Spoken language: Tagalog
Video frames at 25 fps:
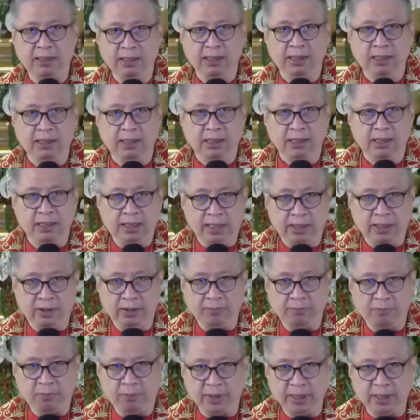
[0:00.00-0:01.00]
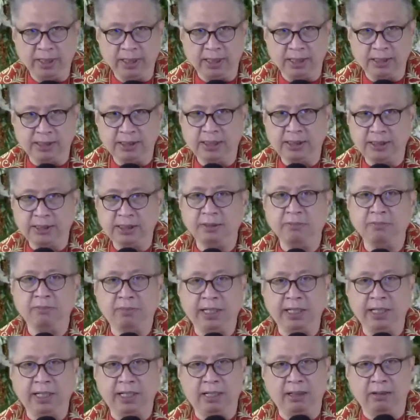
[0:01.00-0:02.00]
Ngayon po ay nagsisimba
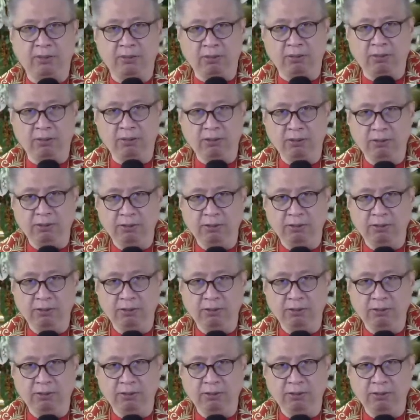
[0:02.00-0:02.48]
na ako.